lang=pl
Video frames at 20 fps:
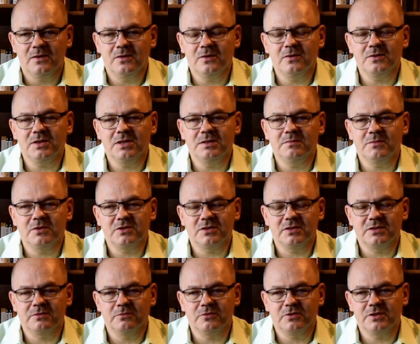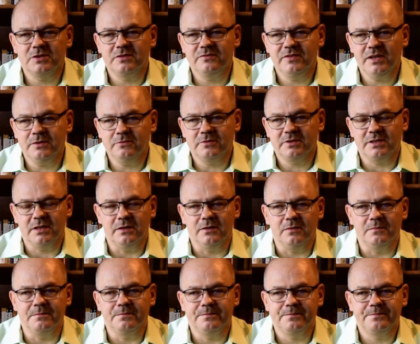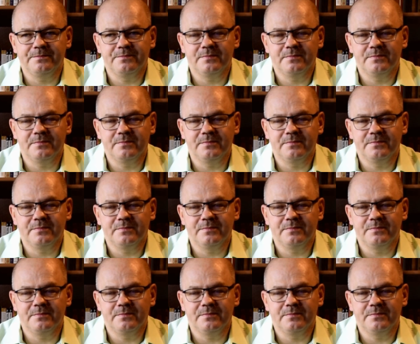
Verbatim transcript: Ogień może służyć wielu celom.